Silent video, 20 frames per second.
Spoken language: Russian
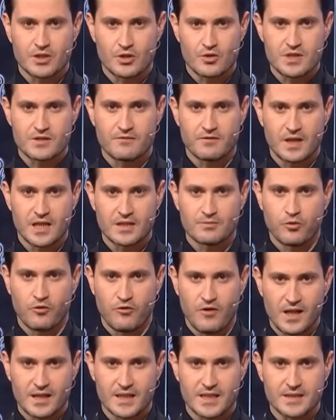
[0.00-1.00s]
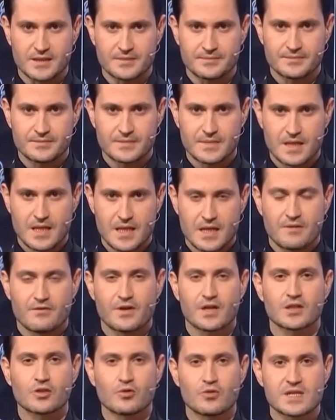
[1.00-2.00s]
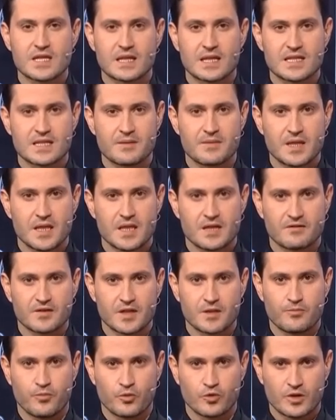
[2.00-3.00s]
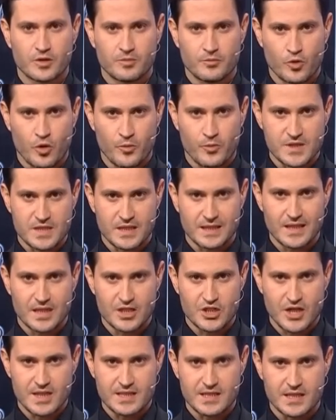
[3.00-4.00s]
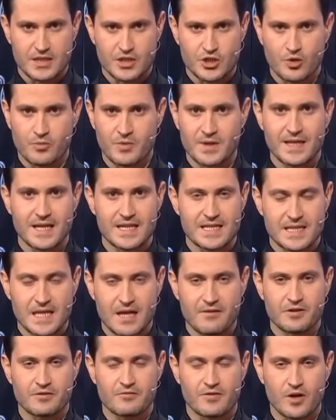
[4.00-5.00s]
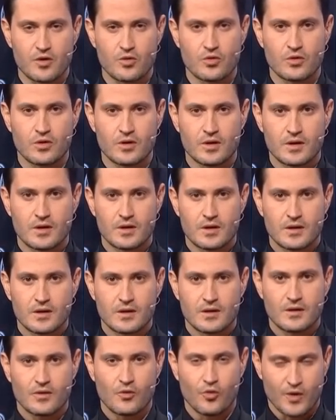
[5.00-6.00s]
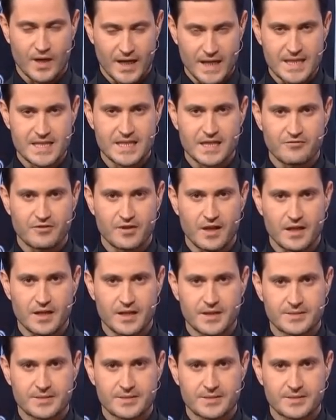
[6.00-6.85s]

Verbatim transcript: матрос Влад Бувалкин вернулся на заминированный пункт пропуска Должанский, чтобы не оставить врагу украинский флаг.